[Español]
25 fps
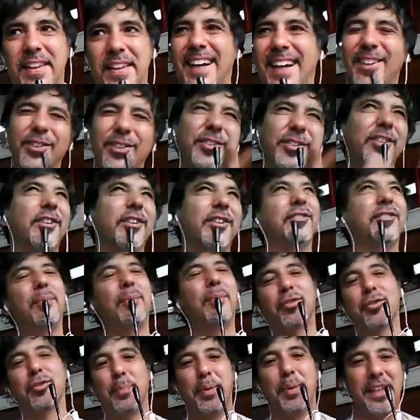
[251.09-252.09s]
nosotros somos
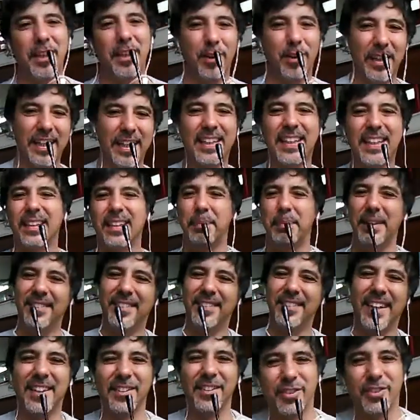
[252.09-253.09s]
superiores. ¿Qué te pensás
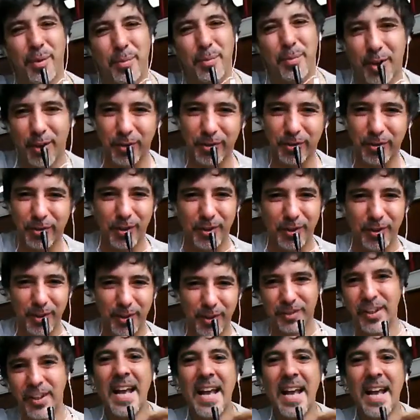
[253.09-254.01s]
que somos nosotros?